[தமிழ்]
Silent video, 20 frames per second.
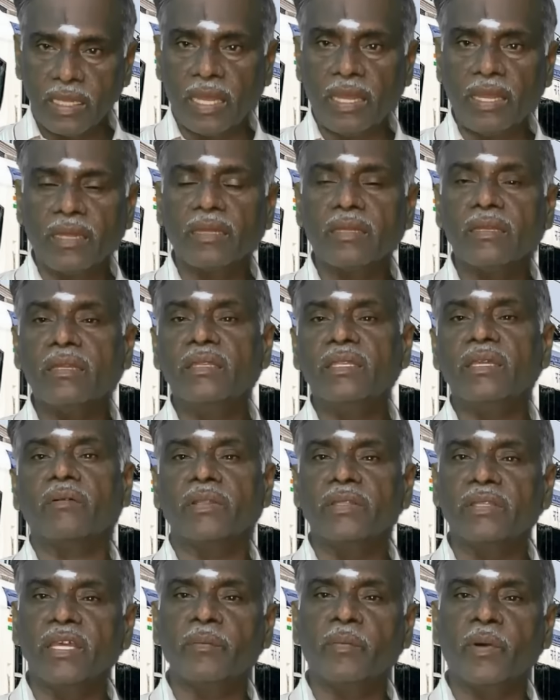தான் இந்த
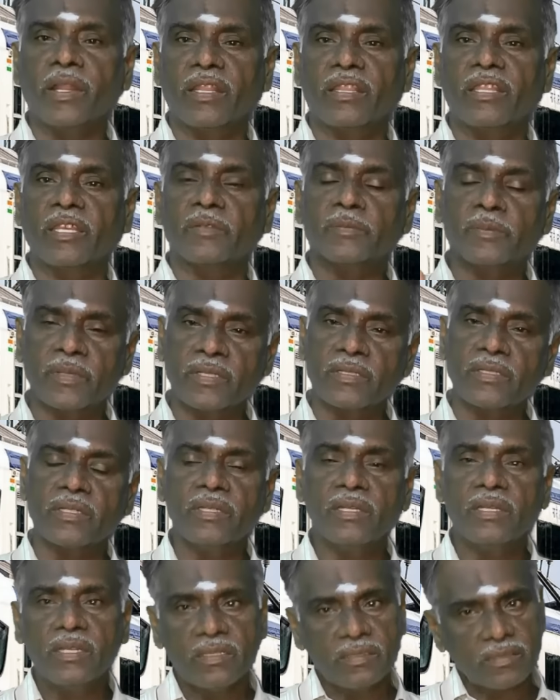வந்தே பாரத் எக்ஸ்பிரஸ்
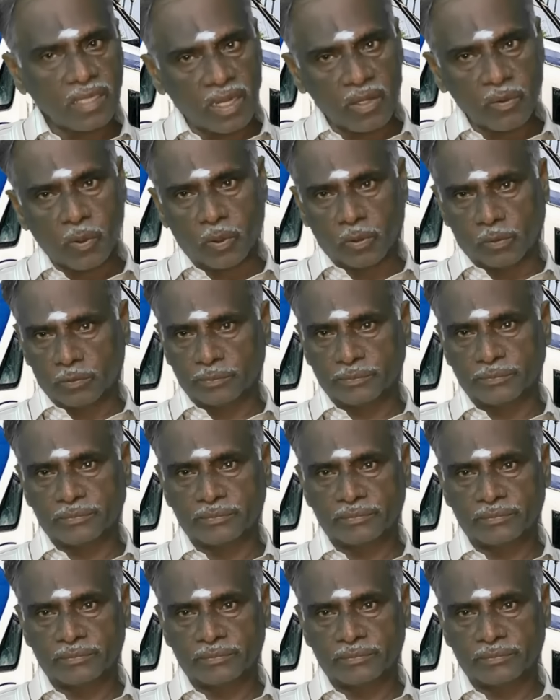சரி வரும்